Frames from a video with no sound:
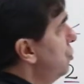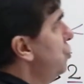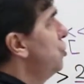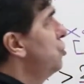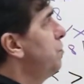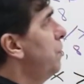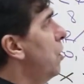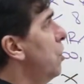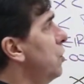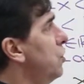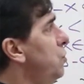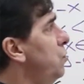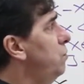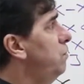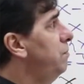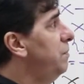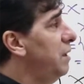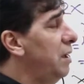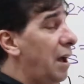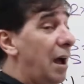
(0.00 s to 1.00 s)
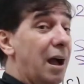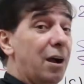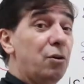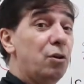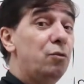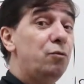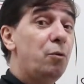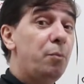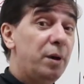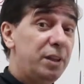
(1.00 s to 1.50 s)
x maior que 1.
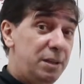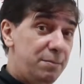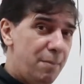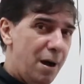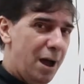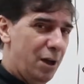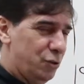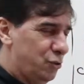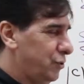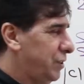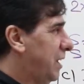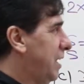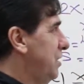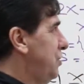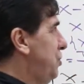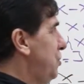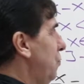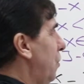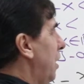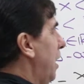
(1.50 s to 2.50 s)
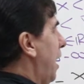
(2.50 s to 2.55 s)
Agora eu vou para de baixo, danadinho.